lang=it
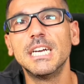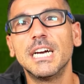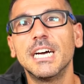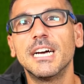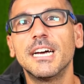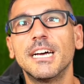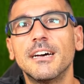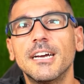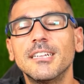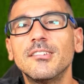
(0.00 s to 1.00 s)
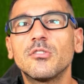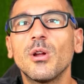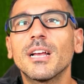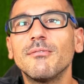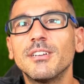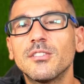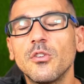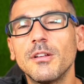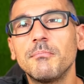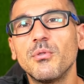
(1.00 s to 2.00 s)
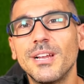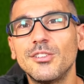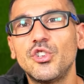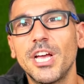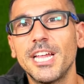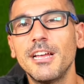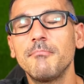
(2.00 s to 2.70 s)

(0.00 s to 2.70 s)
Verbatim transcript: Eh, esistono anche versioni più leggere